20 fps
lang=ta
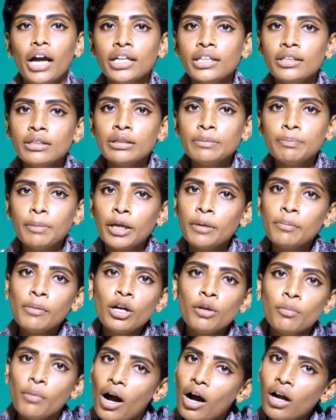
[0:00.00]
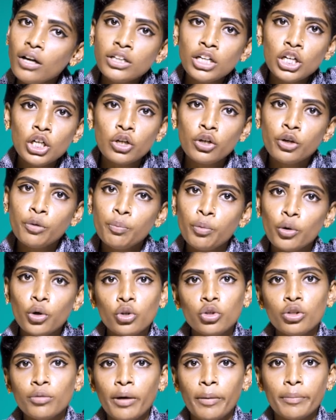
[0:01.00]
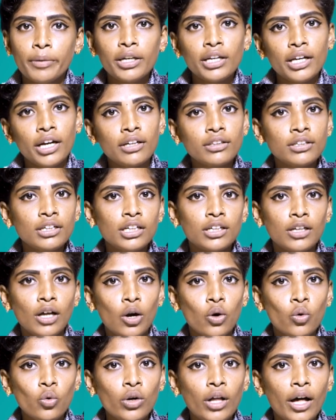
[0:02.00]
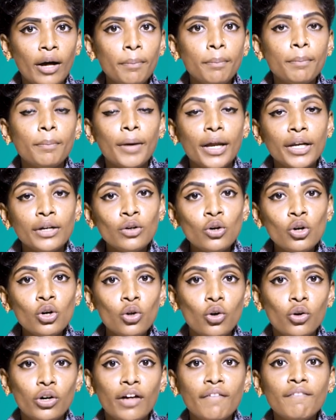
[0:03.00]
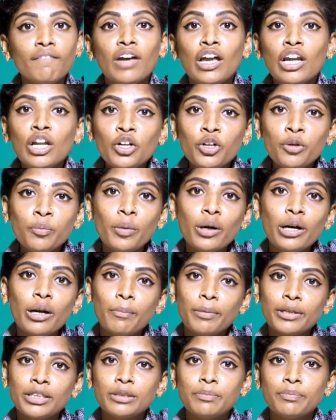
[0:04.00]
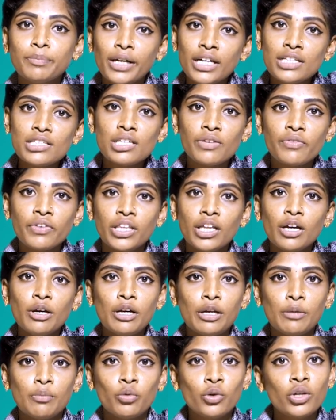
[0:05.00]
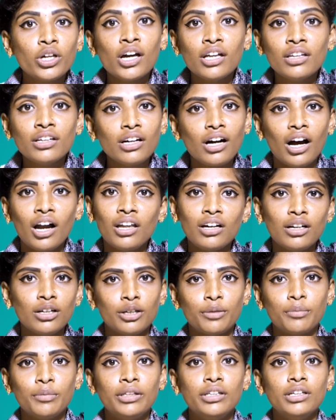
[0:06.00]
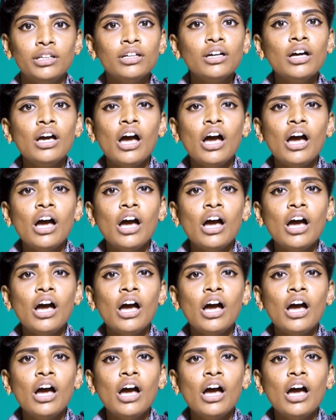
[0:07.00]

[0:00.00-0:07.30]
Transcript: இது பெரும்பாலும் ஆண்களுக்கு பொருந்தும் அப்படின்னு எடுத்துக்கிட்டா கூட பெண்களோட வெளியுறுப்புகளை பற்றி பேசுவதே முடியாத காலகட்டம் இது